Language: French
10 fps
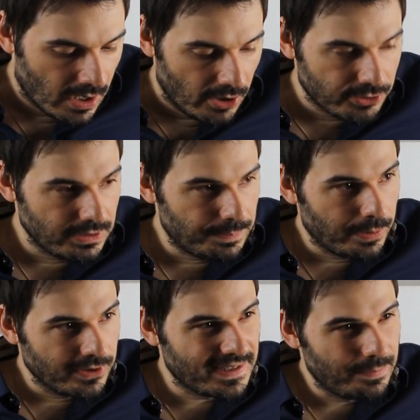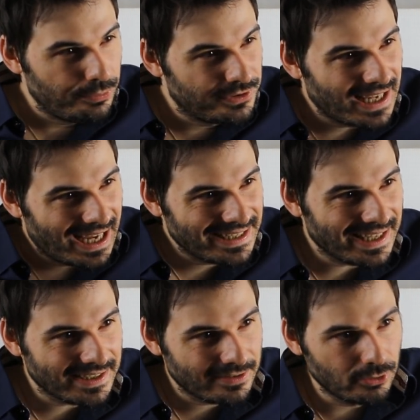Ensuite pensez plus
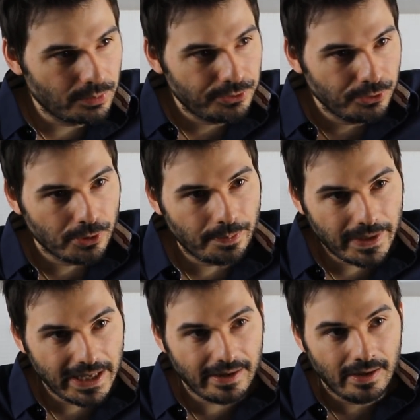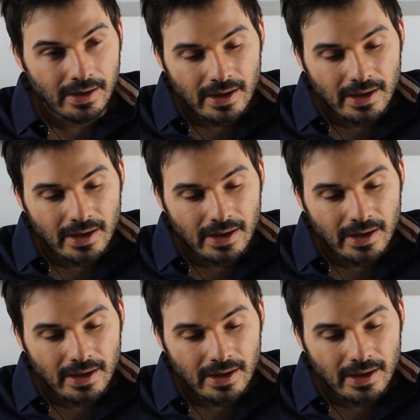attraction plutôt que plaire.